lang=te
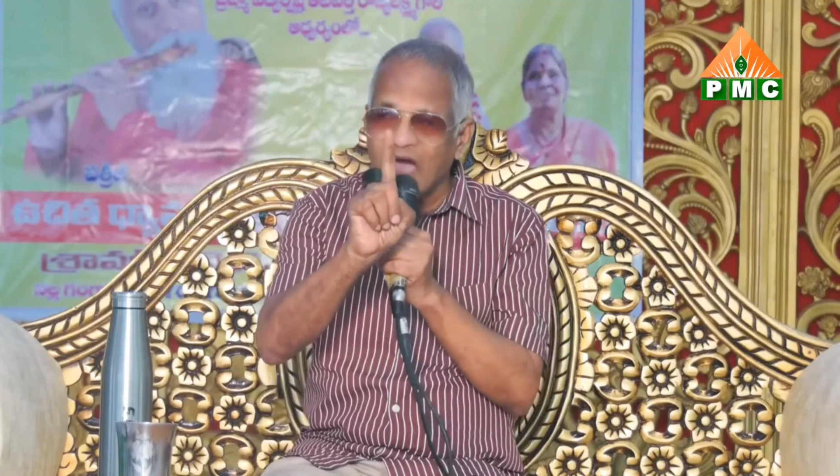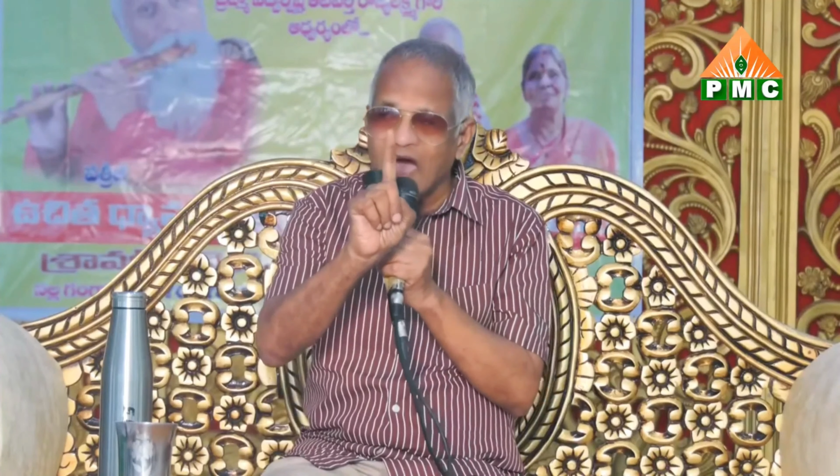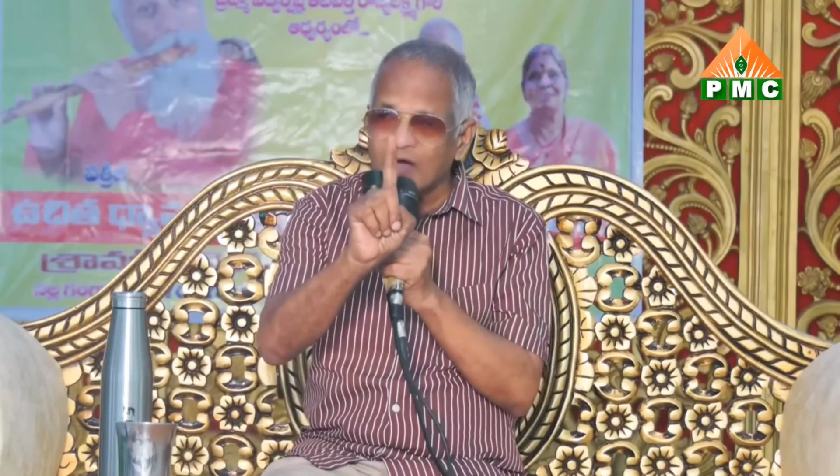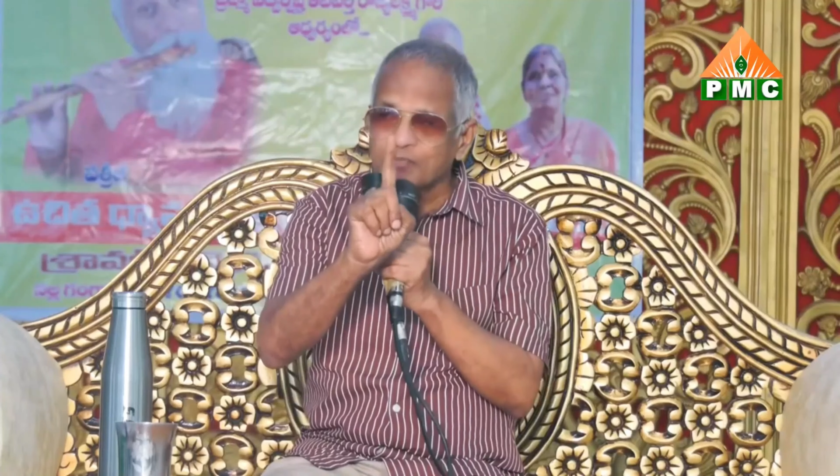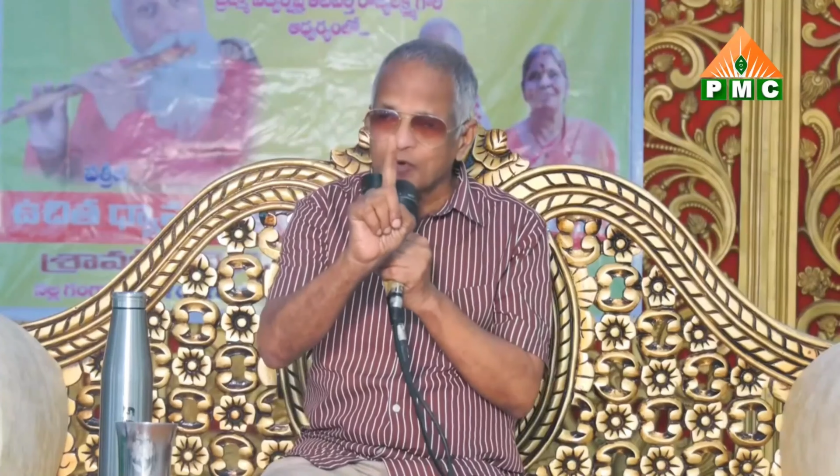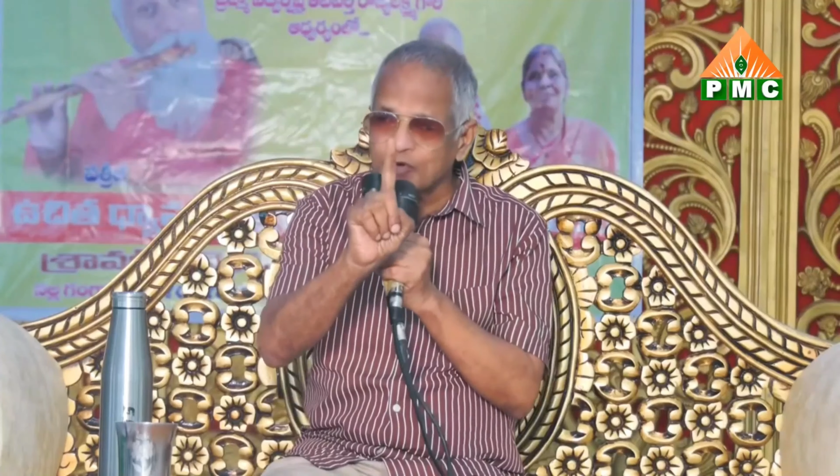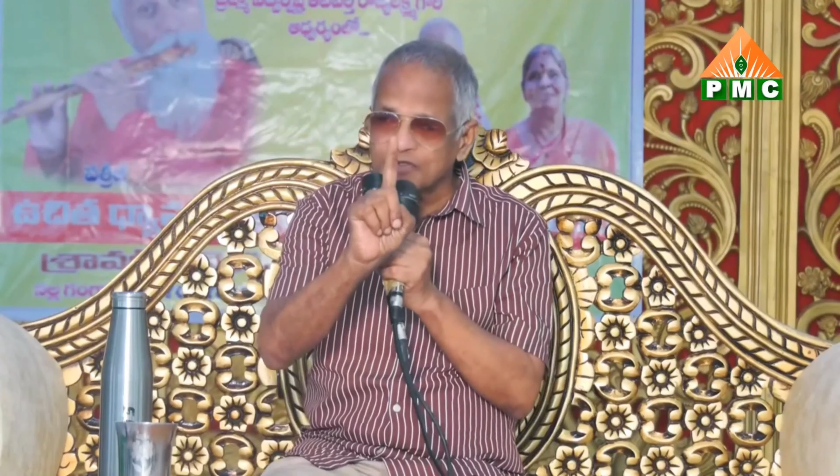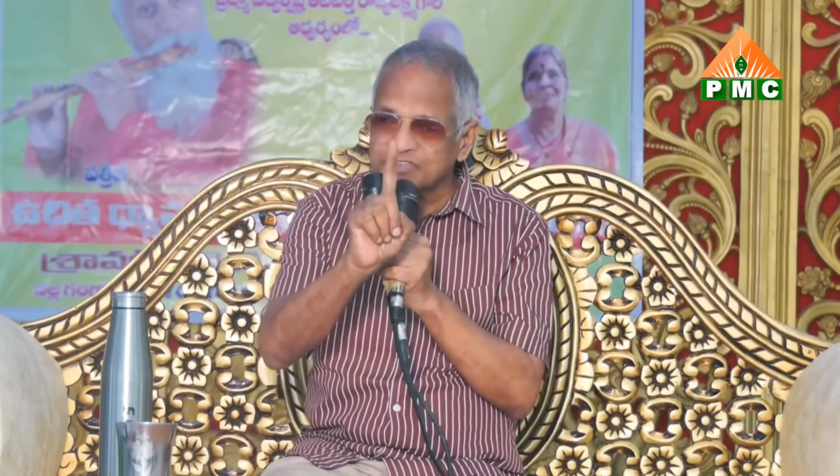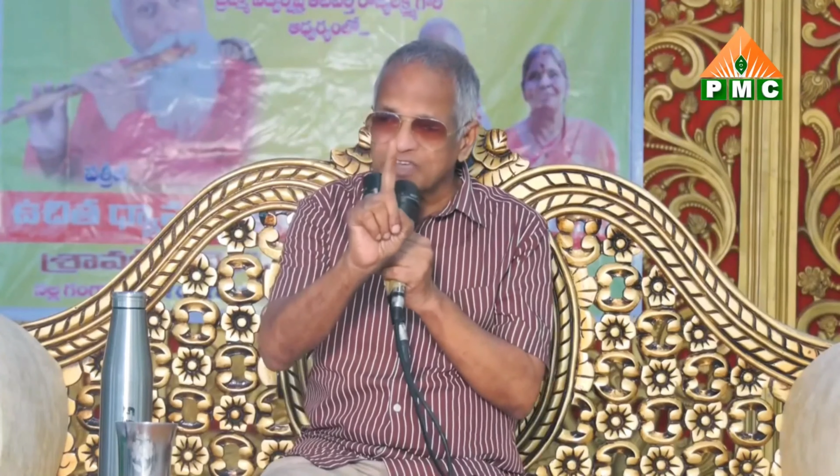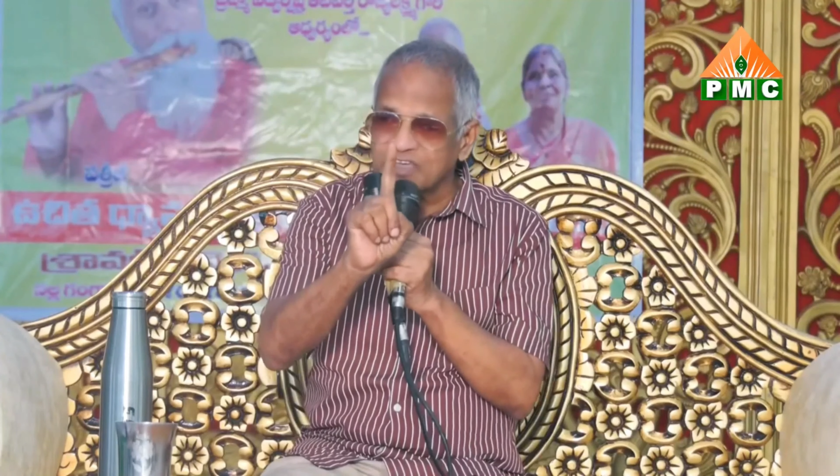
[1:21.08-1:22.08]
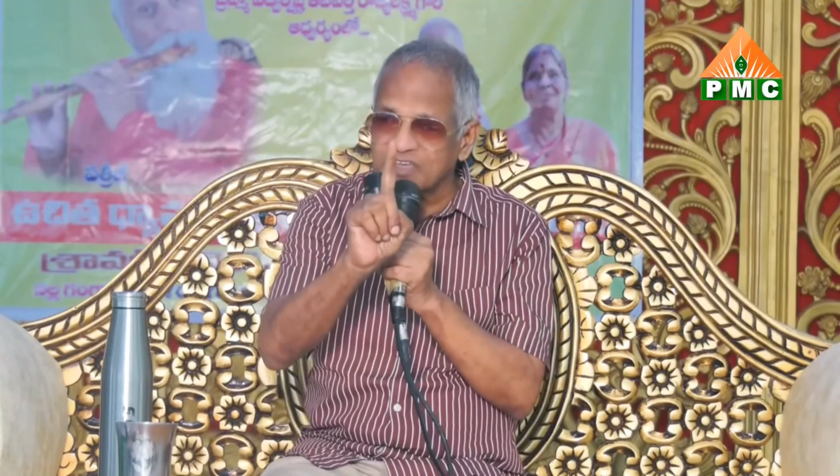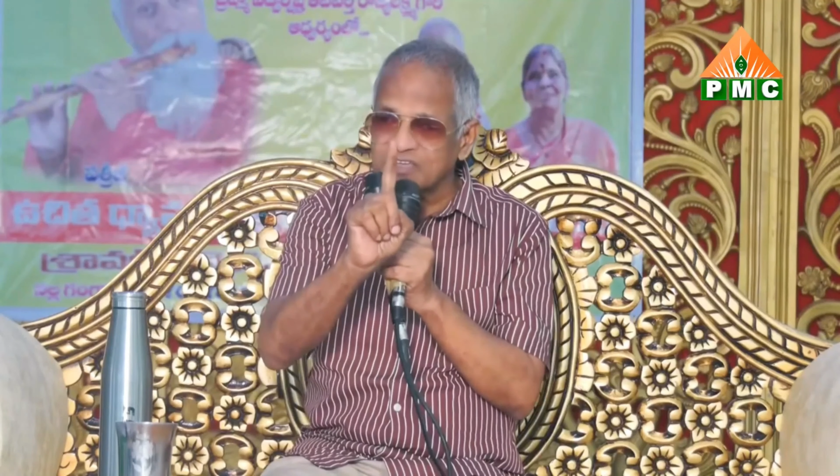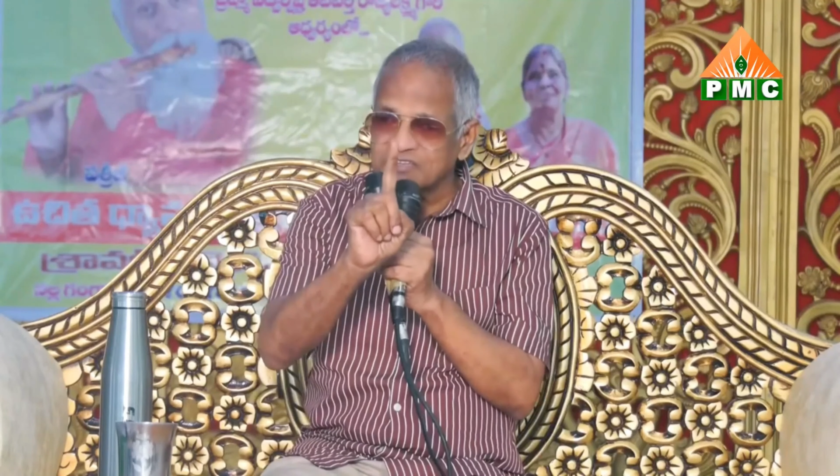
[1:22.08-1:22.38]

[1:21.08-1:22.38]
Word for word: ఈ ఆత్మ గురించే